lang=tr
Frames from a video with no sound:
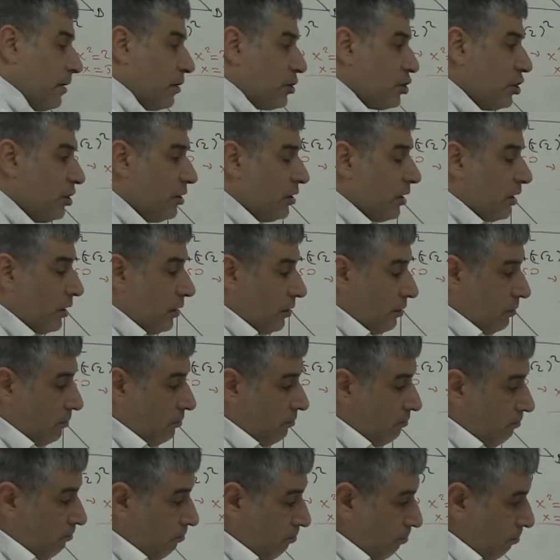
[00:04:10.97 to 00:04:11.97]
Şimdi
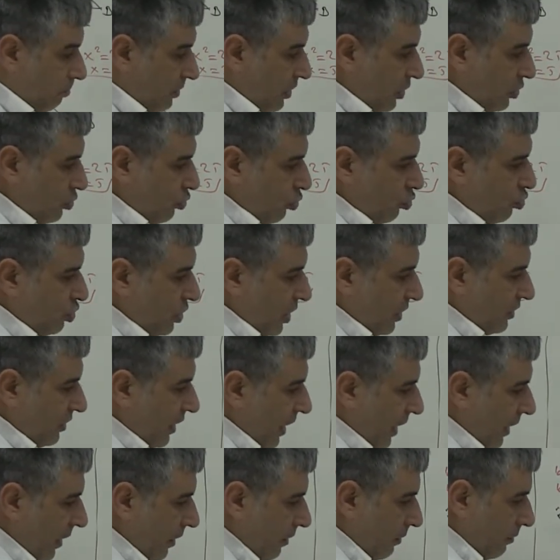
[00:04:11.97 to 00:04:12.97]
birinci
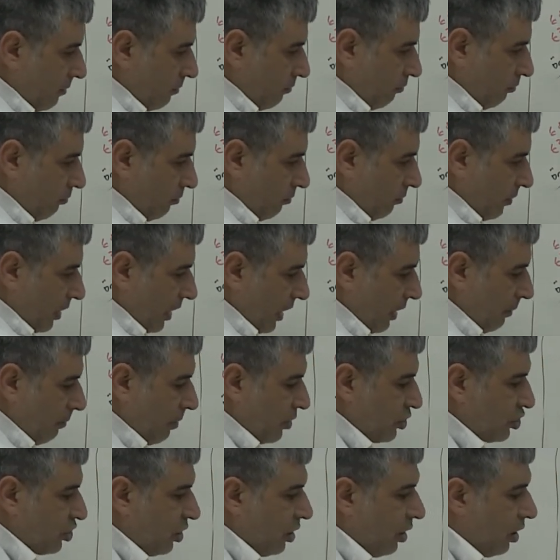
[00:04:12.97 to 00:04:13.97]
üçgende en
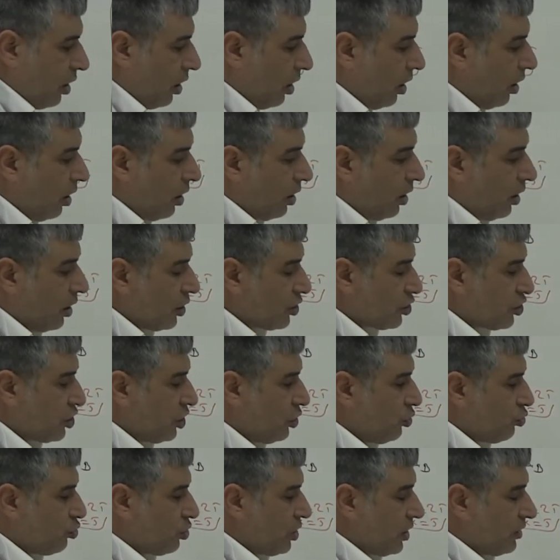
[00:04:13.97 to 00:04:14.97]
başta
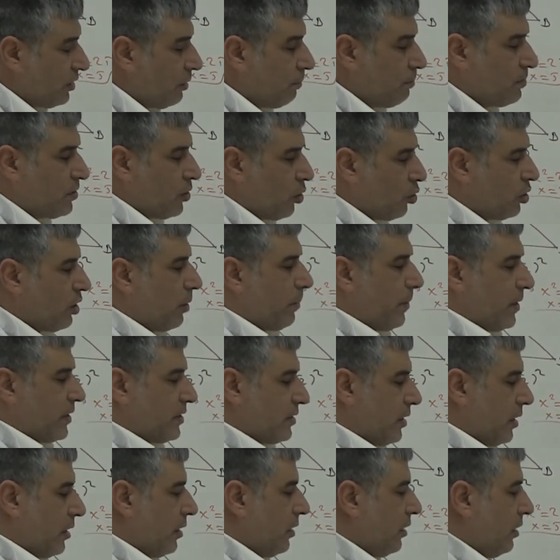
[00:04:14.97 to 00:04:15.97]
AHC üçgende Pisagor
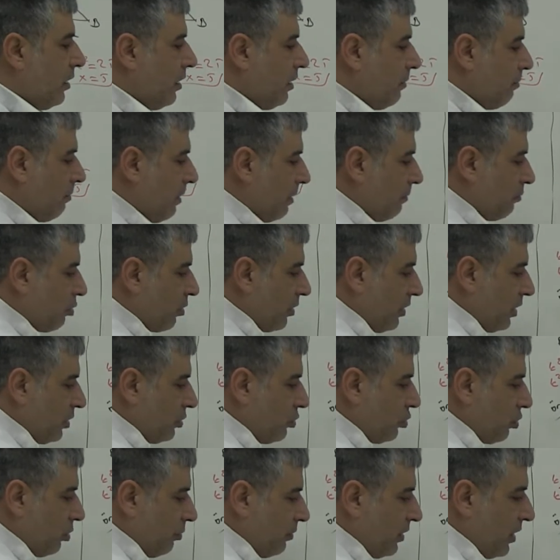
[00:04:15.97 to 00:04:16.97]
yaparsak. Ben buna
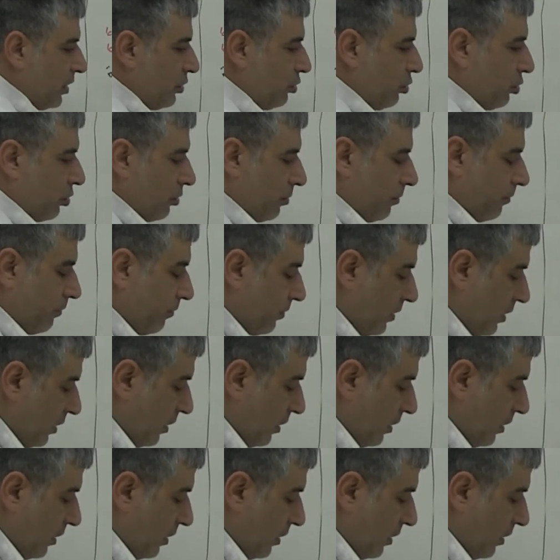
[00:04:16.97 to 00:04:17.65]
ne diyorum? Y diyorum.